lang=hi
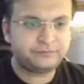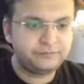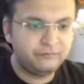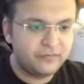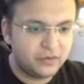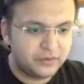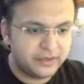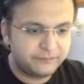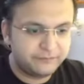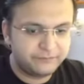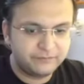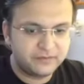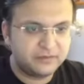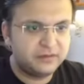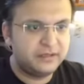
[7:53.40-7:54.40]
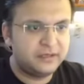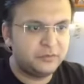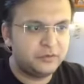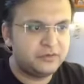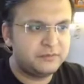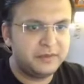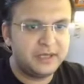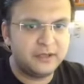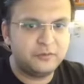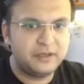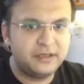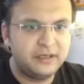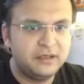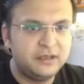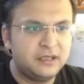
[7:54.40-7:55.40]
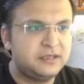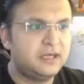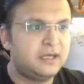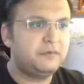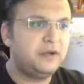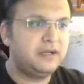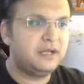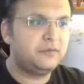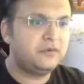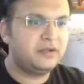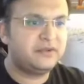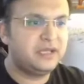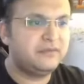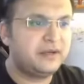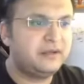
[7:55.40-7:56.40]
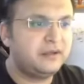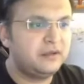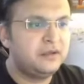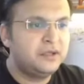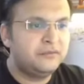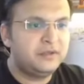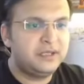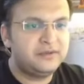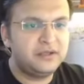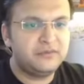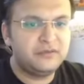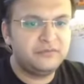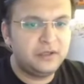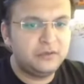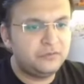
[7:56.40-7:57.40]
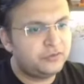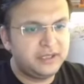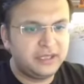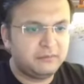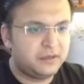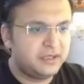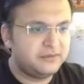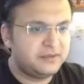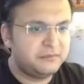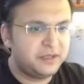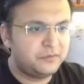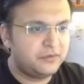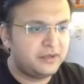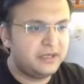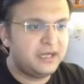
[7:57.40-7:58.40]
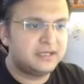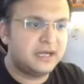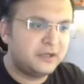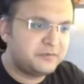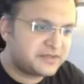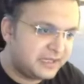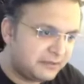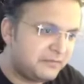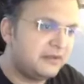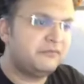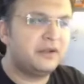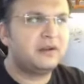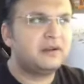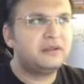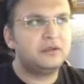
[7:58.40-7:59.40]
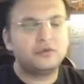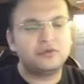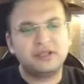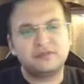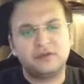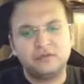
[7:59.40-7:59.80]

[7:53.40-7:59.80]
ओके ग्रेट बिल्कुल सिंपल आर्गुमेंट है अच्छा अगला पॉइंट क्या बोल रहा है स्केलिंग फैक्टर विद लेस देन वन वैल्यू तो ठीक है अगेन सेम बात बोल रहा है अच्छा अगर हम स्केलिंग में वन रख दे दोनों केस में तो